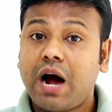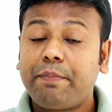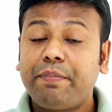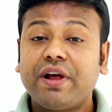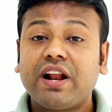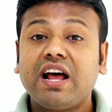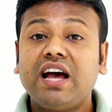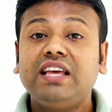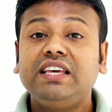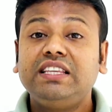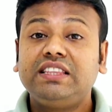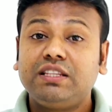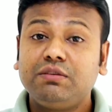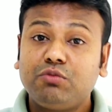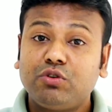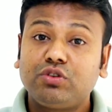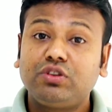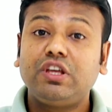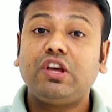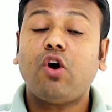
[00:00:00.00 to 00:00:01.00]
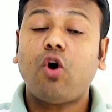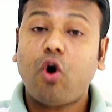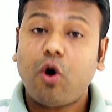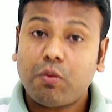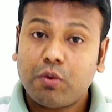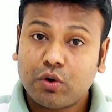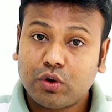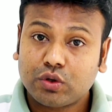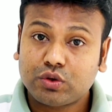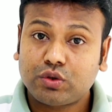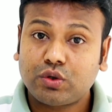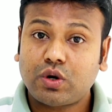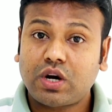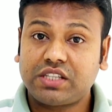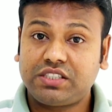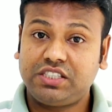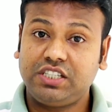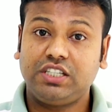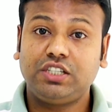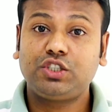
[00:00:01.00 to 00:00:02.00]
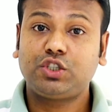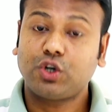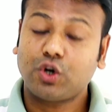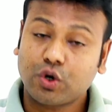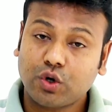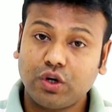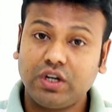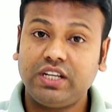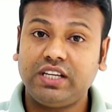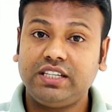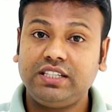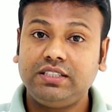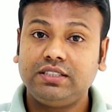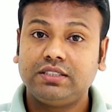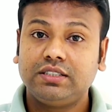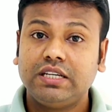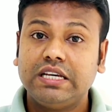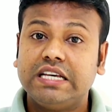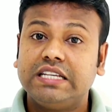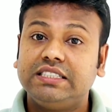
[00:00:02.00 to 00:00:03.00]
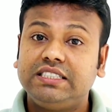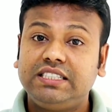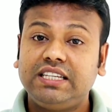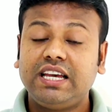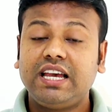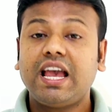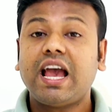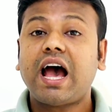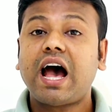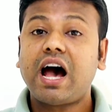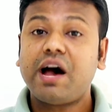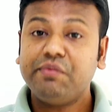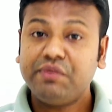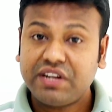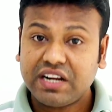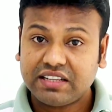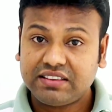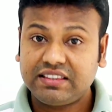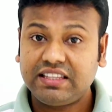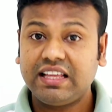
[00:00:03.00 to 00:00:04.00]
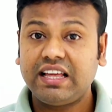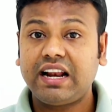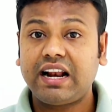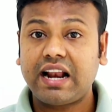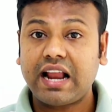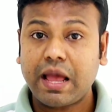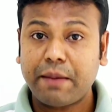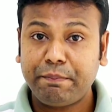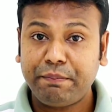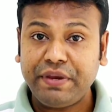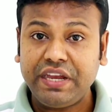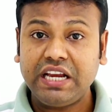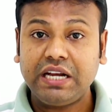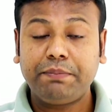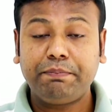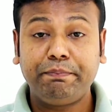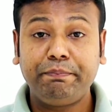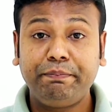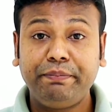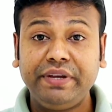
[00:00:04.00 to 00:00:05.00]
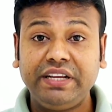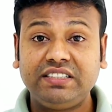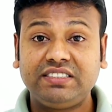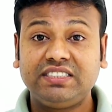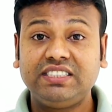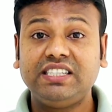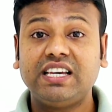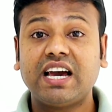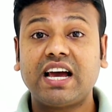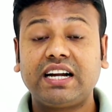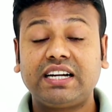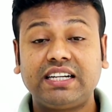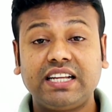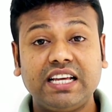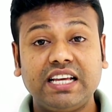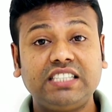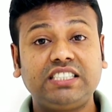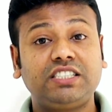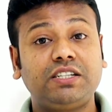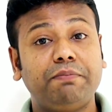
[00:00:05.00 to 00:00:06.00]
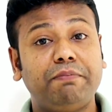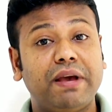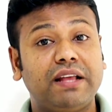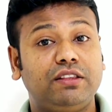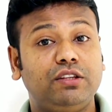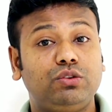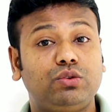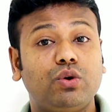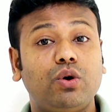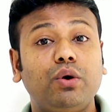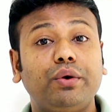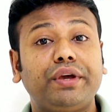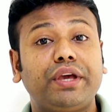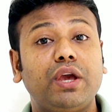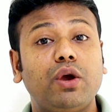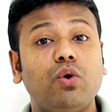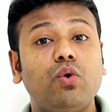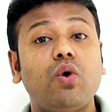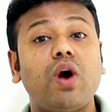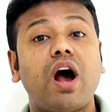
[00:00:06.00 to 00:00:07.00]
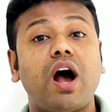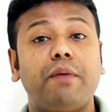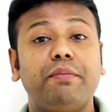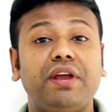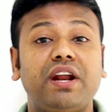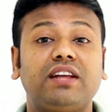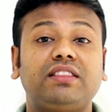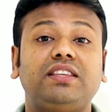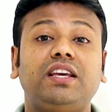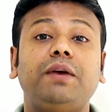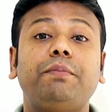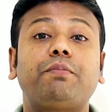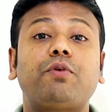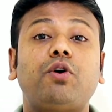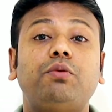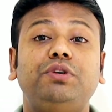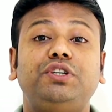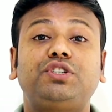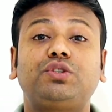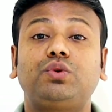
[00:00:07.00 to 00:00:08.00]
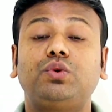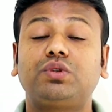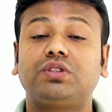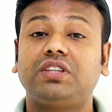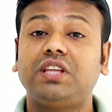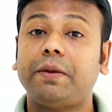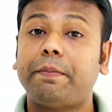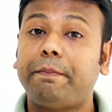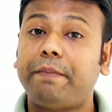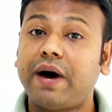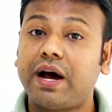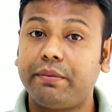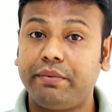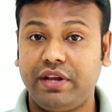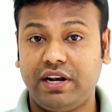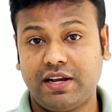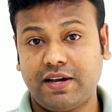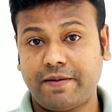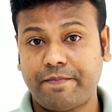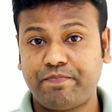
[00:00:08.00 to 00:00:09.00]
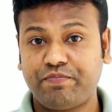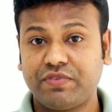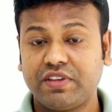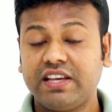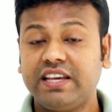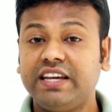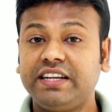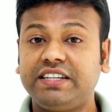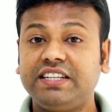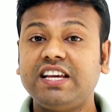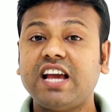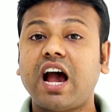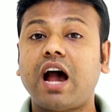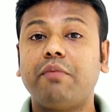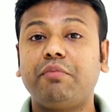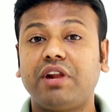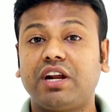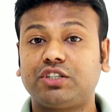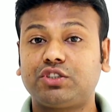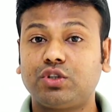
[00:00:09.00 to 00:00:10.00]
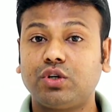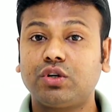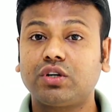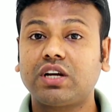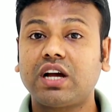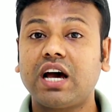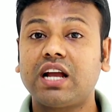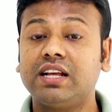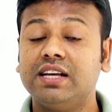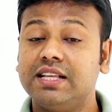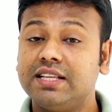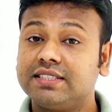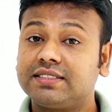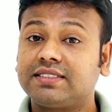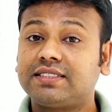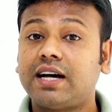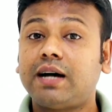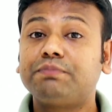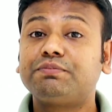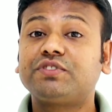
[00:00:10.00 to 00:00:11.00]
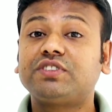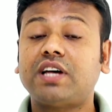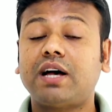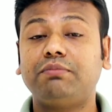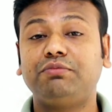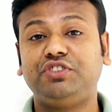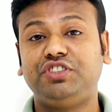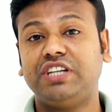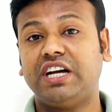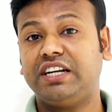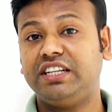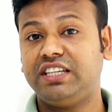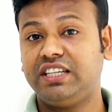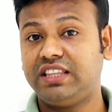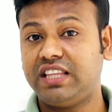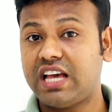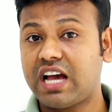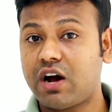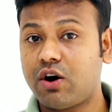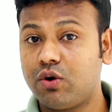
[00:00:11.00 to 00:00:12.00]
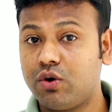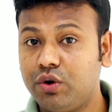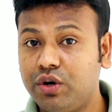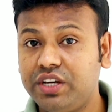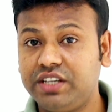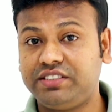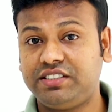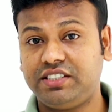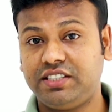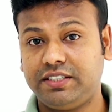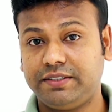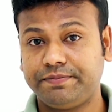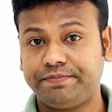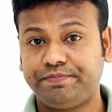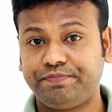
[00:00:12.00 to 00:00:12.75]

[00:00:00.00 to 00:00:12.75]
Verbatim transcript: আপনারা ইতিমধ্যে অবগত আছেন সকলেই যে আমিরাতের র্যাপিড পিসিআর টেস্ট ব্যতীত কেউ আমিরাতে প্রবেশ করতে পারবে না এটি আমিরাত সরকার সাপ সাপ জানিয়ে দেওয়া হয়েছে